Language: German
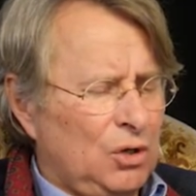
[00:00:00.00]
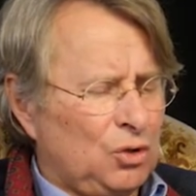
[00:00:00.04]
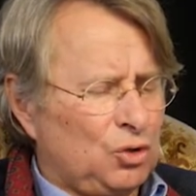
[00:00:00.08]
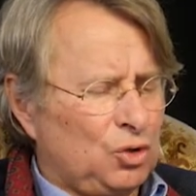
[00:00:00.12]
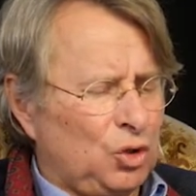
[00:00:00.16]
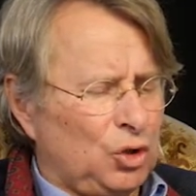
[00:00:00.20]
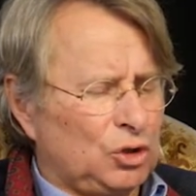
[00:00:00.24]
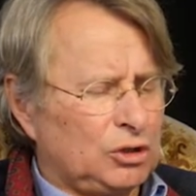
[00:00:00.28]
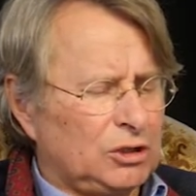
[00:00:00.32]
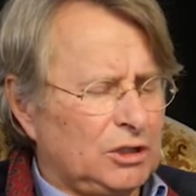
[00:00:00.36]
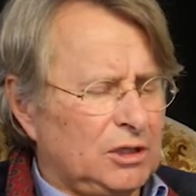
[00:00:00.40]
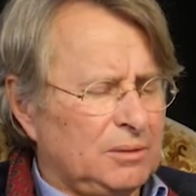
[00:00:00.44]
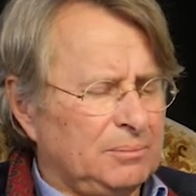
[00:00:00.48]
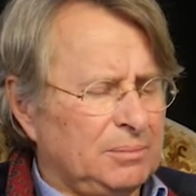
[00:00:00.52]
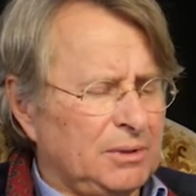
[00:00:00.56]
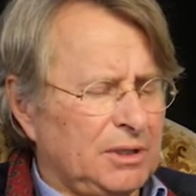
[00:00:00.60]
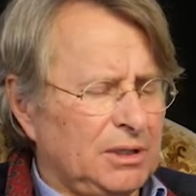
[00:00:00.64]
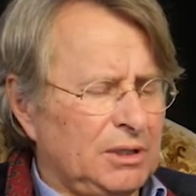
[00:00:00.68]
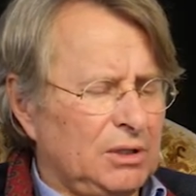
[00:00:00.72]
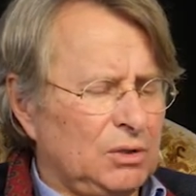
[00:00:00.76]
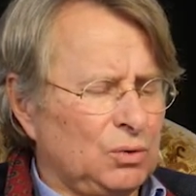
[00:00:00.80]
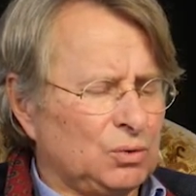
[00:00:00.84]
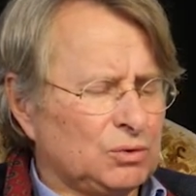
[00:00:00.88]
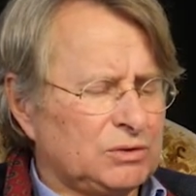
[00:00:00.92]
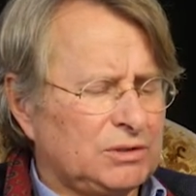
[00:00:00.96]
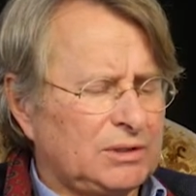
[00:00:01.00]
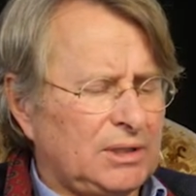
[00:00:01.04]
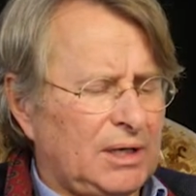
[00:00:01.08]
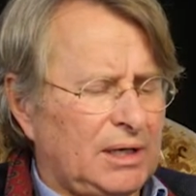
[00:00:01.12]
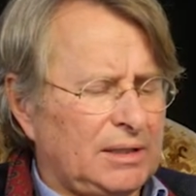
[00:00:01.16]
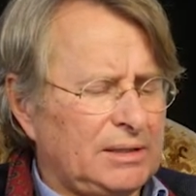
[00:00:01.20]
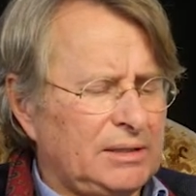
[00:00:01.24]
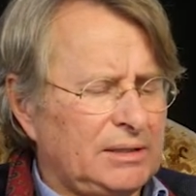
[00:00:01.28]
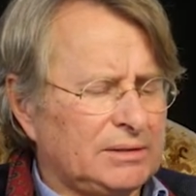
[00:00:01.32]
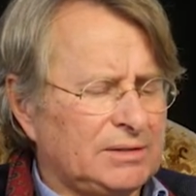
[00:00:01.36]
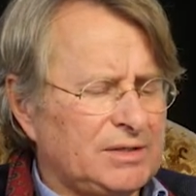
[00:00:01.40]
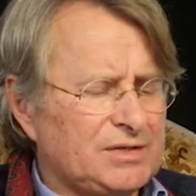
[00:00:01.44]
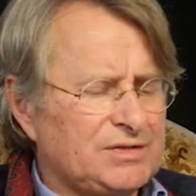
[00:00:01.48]
goldene Brille und
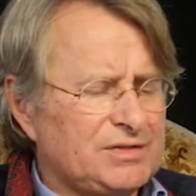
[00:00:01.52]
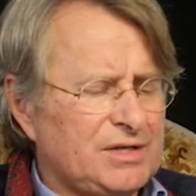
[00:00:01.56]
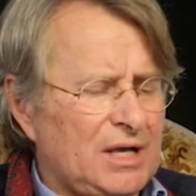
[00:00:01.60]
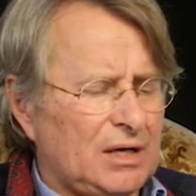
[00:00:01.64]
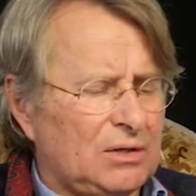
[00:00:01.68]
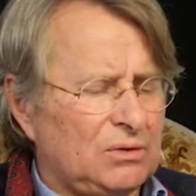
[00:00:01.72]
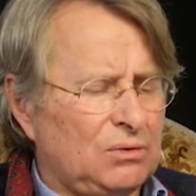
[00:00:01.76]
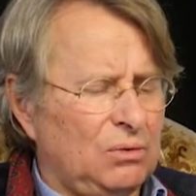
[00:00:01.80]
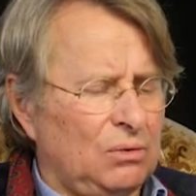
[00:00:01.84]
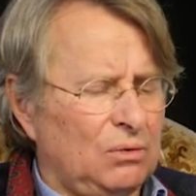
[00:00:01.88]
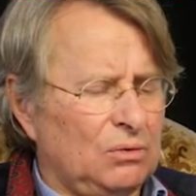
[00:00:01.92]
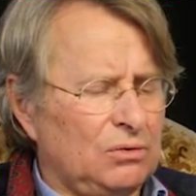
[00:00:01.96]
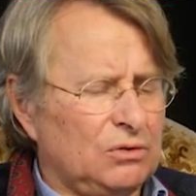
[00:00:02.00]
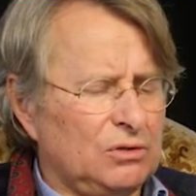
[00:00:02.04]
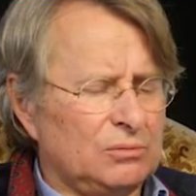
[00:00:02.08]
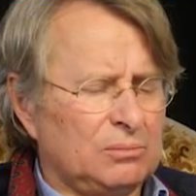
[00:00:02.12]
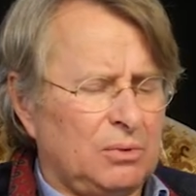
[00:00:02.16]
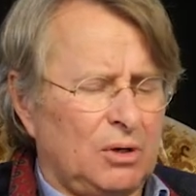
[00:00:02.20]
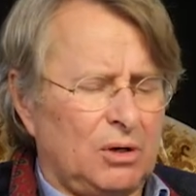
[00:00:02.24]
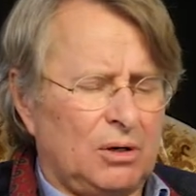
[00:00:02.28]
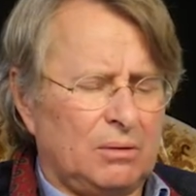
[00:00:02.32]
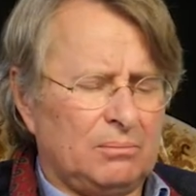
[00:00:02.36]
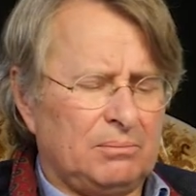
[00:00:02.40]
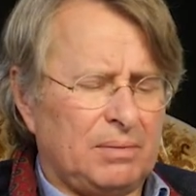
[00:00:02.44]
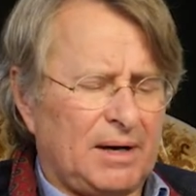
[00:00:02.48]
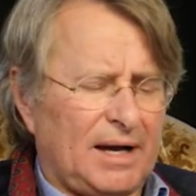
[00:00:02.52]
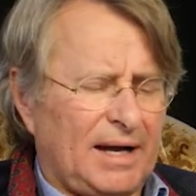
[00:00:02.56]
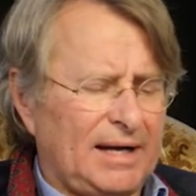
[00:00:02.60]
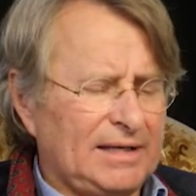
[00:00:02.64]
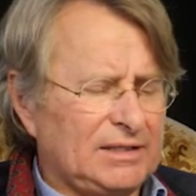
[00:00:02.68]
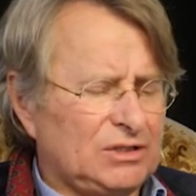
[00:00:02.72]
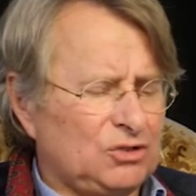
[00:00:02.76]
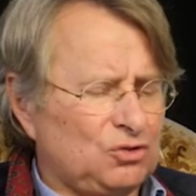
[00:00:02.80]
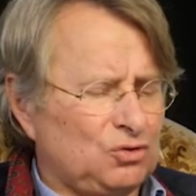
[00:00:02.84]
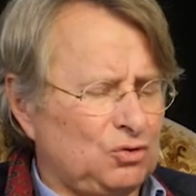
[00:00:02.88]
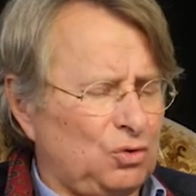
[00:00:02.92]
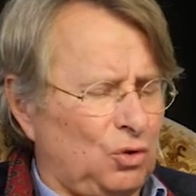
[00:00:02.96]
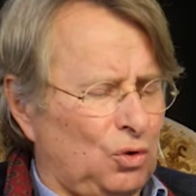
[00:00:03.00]
kariertes Sakko über
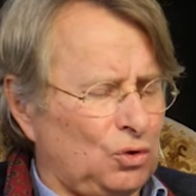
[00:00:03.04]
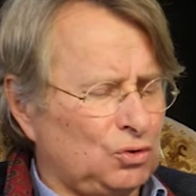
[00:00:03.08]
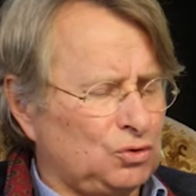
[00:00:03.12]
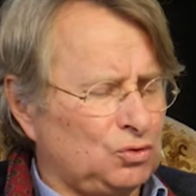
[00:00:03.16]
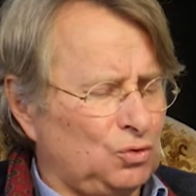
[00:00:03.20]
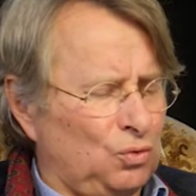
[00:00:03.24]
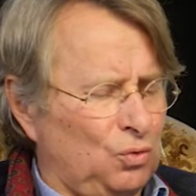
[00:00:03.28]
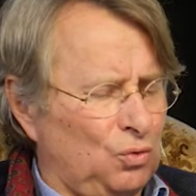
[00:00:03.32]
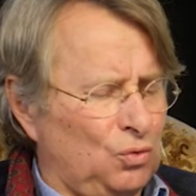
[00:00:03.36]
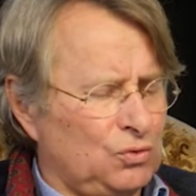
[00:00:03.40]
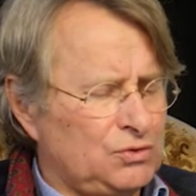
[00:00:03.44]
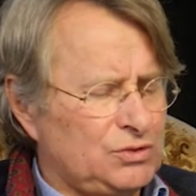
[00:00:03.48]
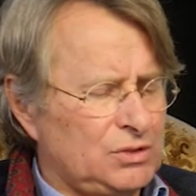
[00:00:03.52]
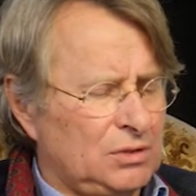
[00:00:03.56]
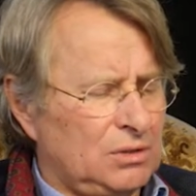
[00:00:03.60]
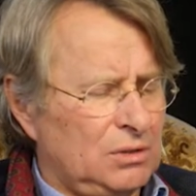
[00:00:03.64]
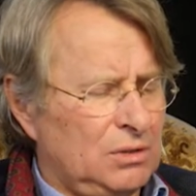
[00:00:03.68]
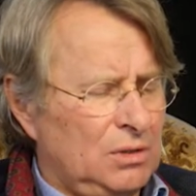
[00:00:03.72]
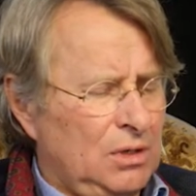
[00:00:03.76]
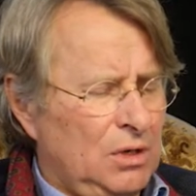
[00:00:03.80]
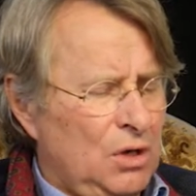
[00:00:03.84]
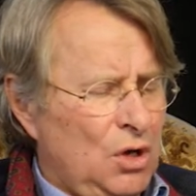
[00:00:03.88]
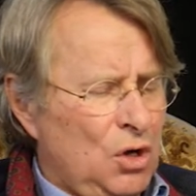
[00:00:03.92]
Breitkorthose,